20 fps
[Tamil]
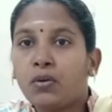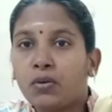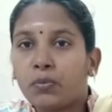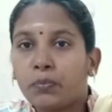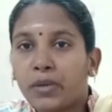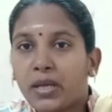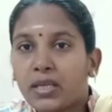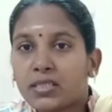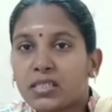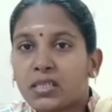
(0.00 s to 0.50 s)

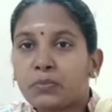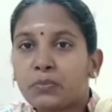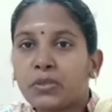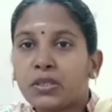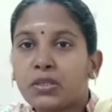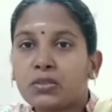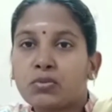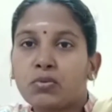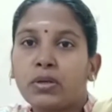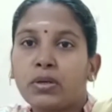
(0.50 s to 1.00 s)
பேசிக்
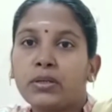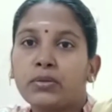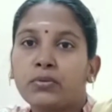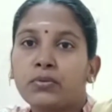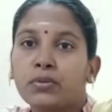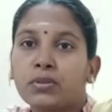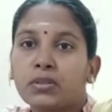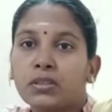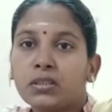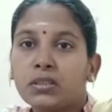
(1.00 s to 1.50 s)
மட்டும் சொல்லி
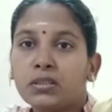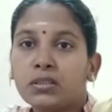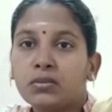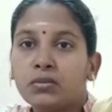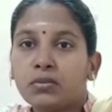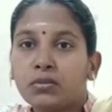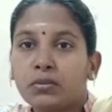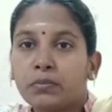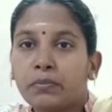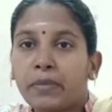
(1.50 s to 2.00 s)
கொடுத்து
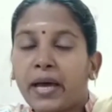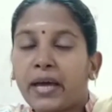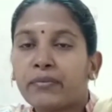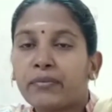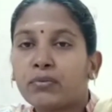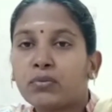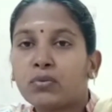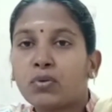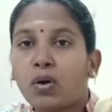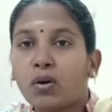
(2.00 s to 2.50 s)

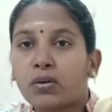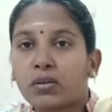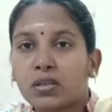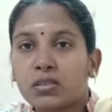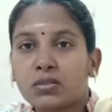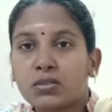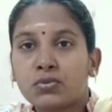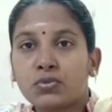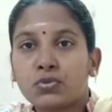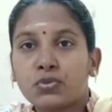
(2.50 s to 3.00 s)
பேர்ஃபுட்
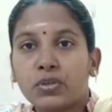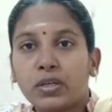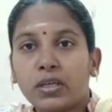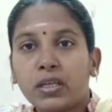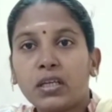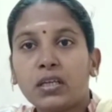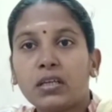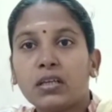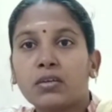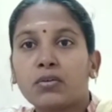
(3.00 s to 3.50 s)
டாக்டர்ஸ்ன்னு
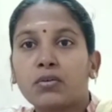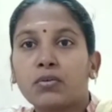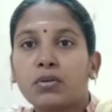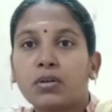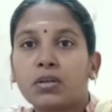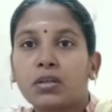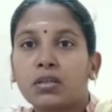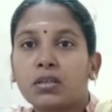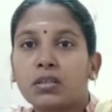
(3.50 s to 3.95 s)
சொல்லி ஒரு